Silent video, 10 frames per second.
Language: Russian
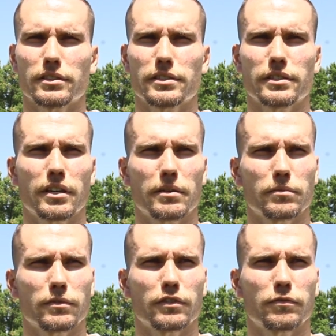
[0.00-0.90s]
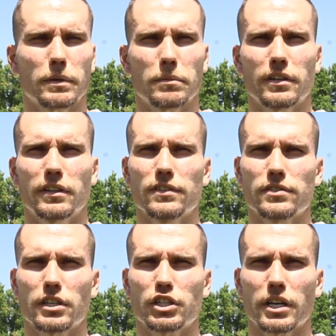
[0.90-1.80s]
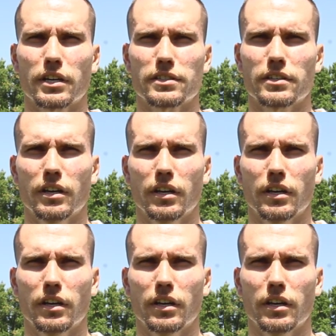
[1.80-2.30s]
с кем в премьер-лиге встречались,